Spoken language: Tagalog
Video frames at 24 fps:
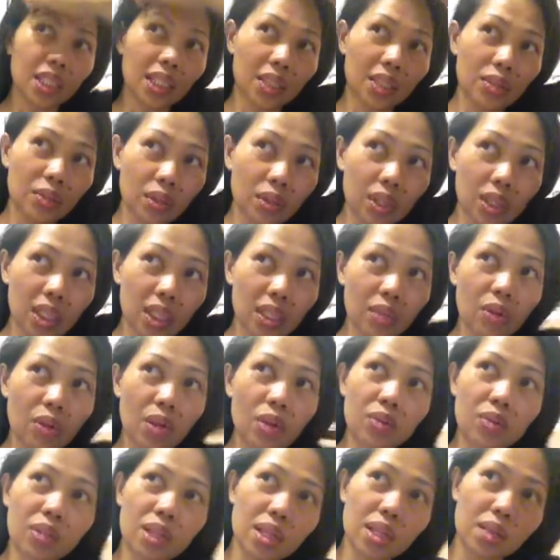So ang ginawa
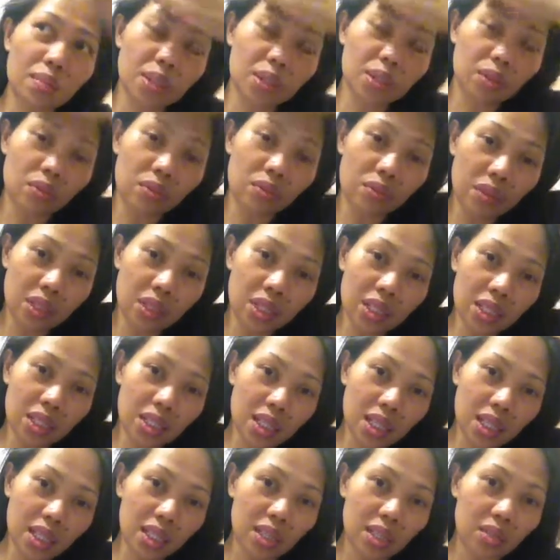ko na lang mas convenient
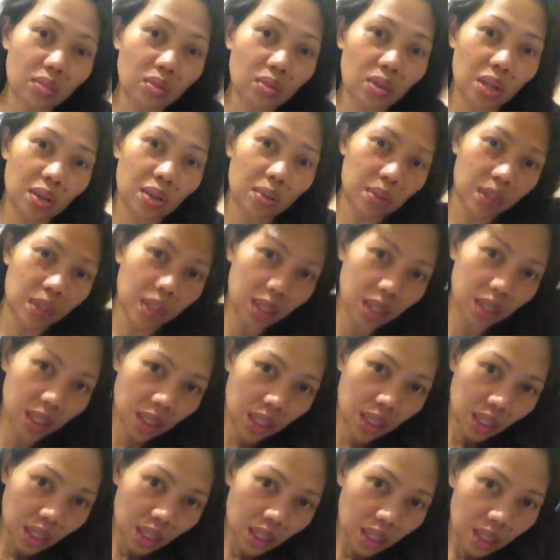sa akin kung gabi
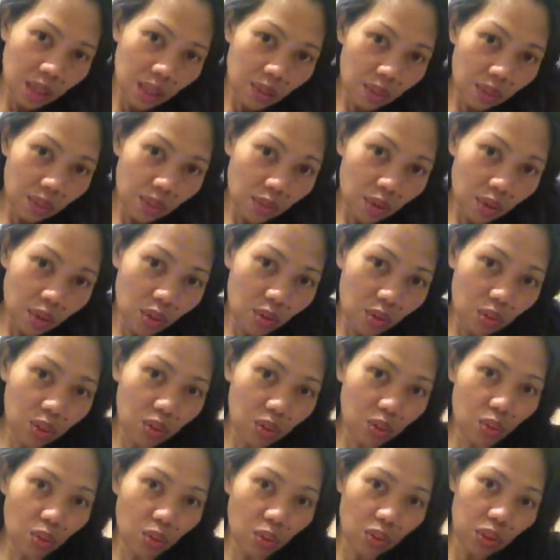before ako
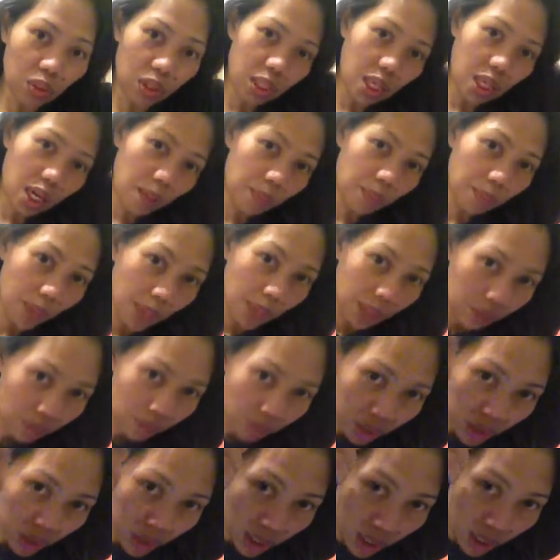matulog, ina-apply ko
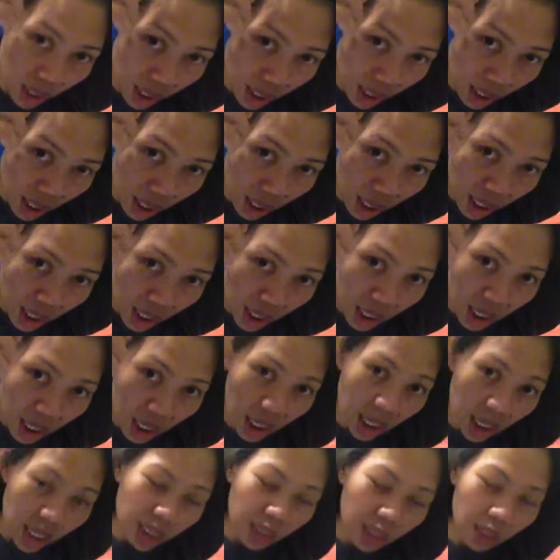na siya.
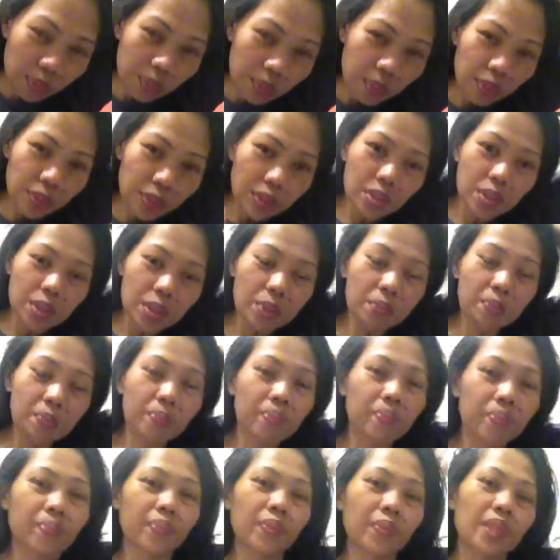Tapos
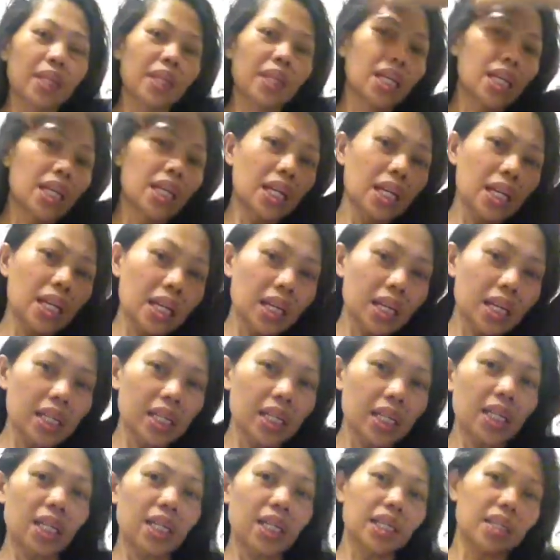
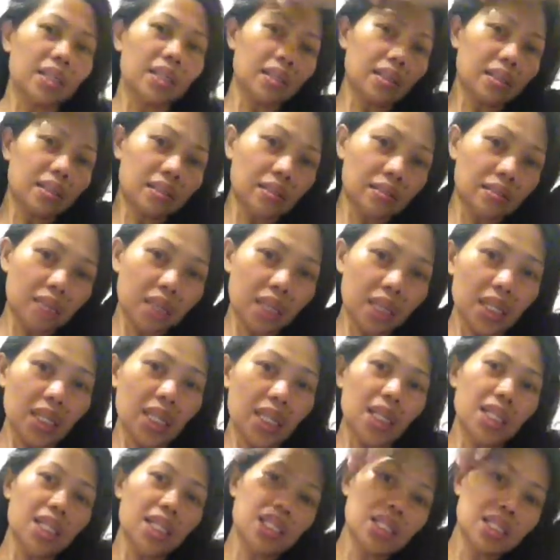yan. Maganda
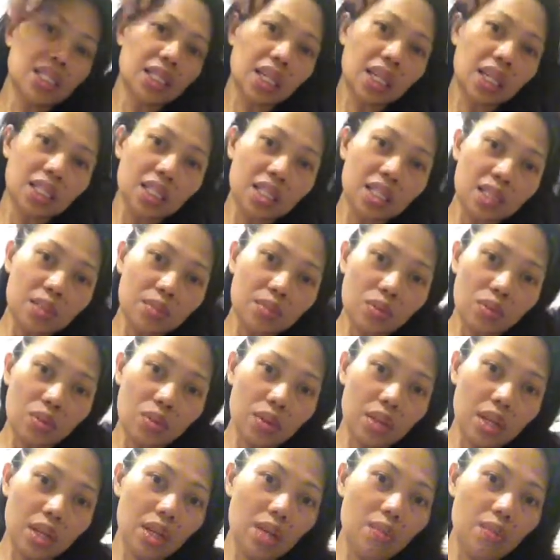kasi siya kasi smooth
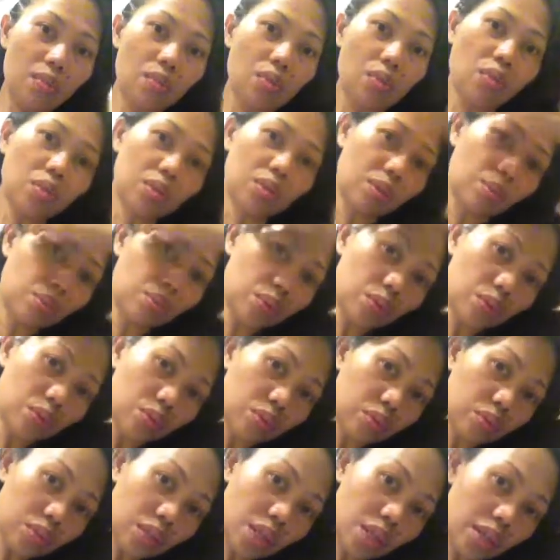talaga ang buhok mo. Tapos
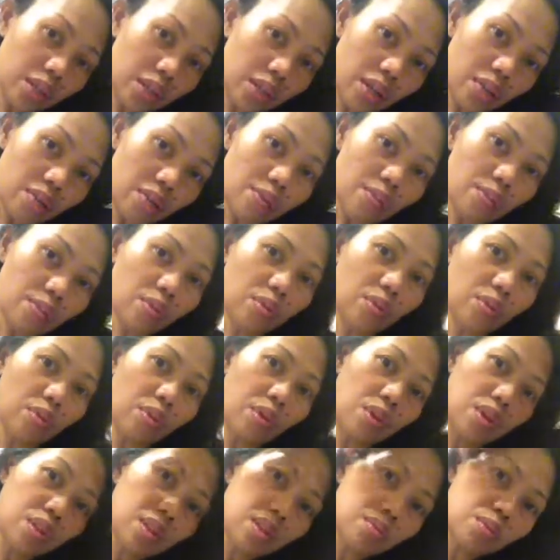yung dandruff mo,
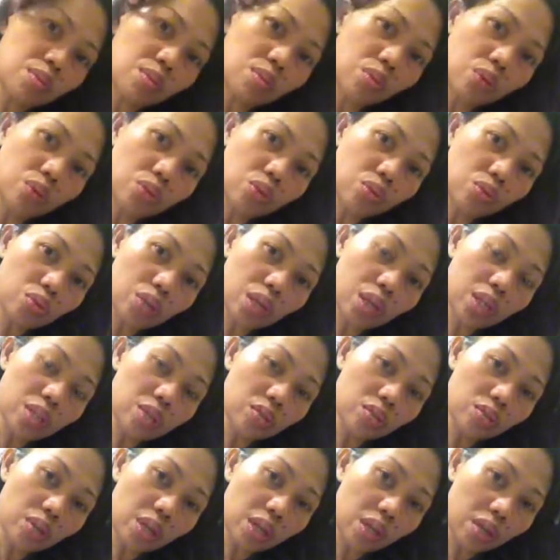
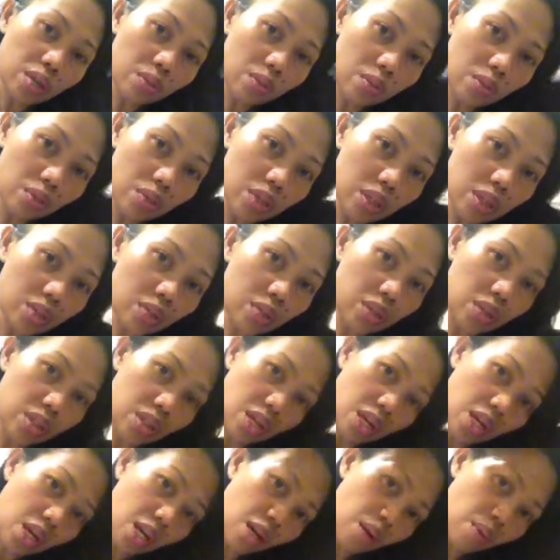namamoisturize yung hair mo, yung
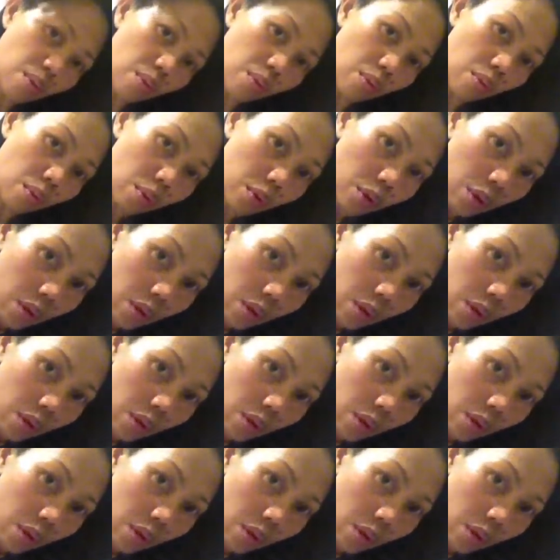scalp mo.